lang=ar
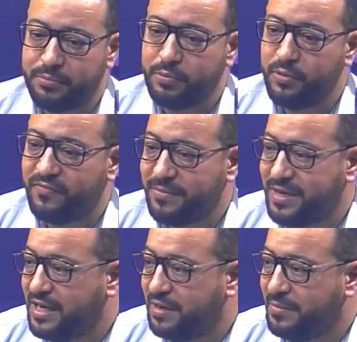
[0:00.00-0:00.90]
بلو
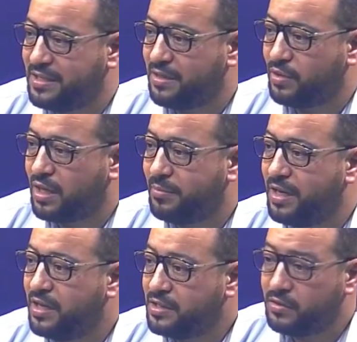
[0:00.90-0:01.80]
فاميليال معناتها الكره قبل
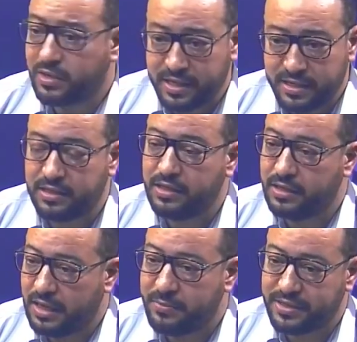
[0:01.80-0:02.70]
دونك كانت
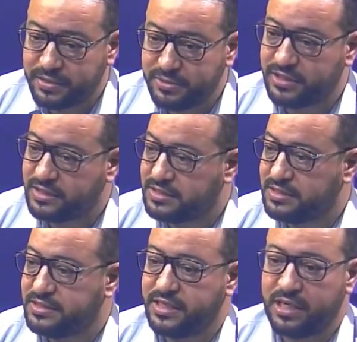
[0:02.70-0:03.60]
العباد تمشي تهز
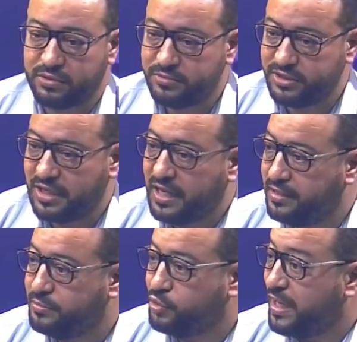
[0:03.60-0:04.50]
نساها وتمشي
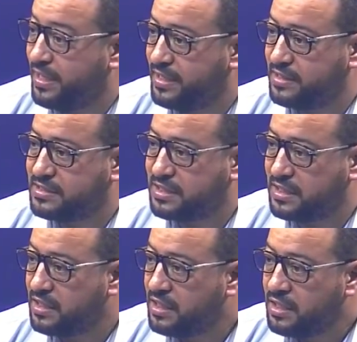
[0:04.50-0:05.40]
عائله يمشيو عائلات
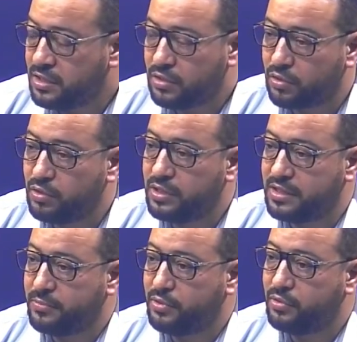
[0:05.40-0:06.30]
للستاد دونك كنا
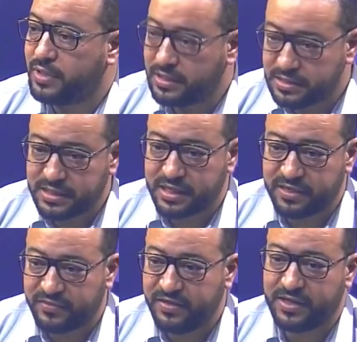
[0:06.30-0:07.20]
نتبعوا وكانت زاده
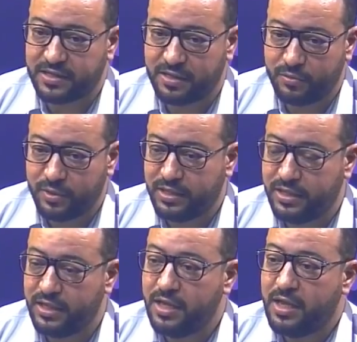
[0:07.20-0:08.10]
كيف كيف حتى
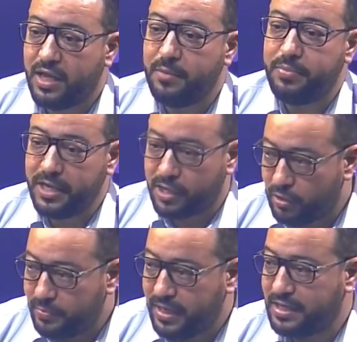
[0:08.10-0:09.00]
والدي امبليك
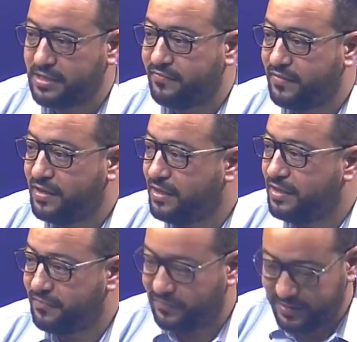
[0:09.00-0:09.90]
امي حتى
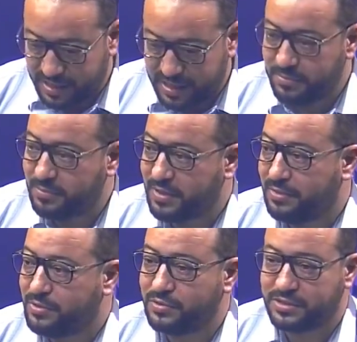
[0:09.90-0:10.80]
في في عالم
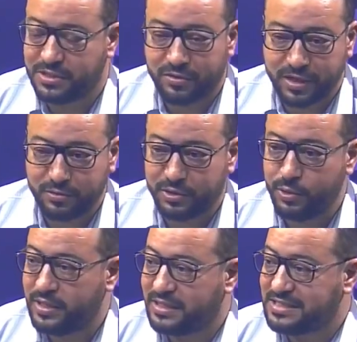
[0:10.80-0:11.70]
الملعب التونسي دونك كانوا
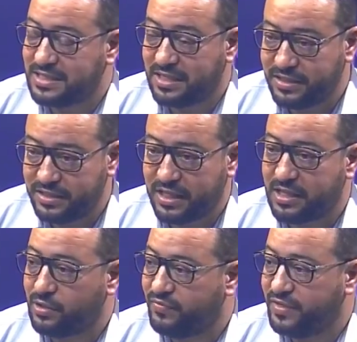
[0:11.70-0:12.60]
التنويه تاع الاستاد
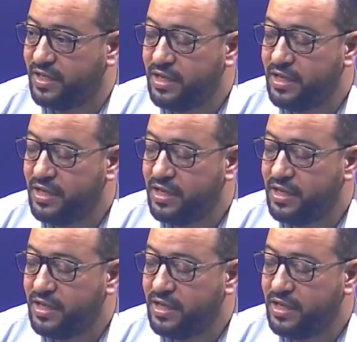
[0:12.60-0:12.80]
يتحضروا فيه